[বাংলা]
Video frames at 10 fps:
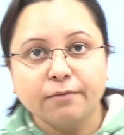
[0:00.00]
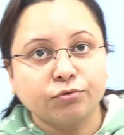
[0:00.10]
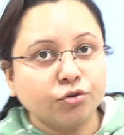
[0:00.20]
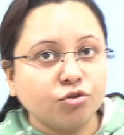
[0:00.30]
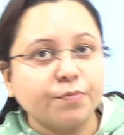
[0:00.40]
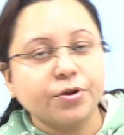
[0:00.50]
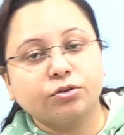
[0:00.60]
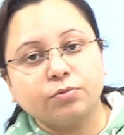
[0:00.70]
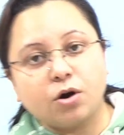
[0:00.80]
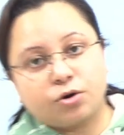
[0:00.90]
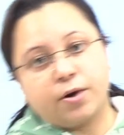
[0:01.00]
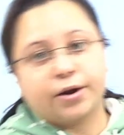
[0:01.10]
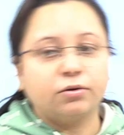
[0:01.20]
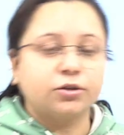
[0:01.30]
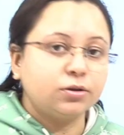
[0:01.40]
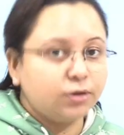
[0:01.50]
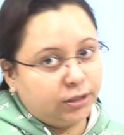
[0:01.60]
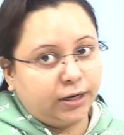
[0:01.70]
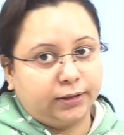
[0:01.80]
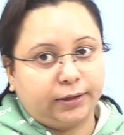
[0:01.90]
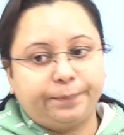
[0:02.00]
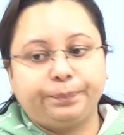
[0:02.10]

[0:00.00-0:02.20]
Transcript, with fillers: তৃতীয় বৃহত্তম অটো মার্কেট হয়েছে ইন্ডিয়াতে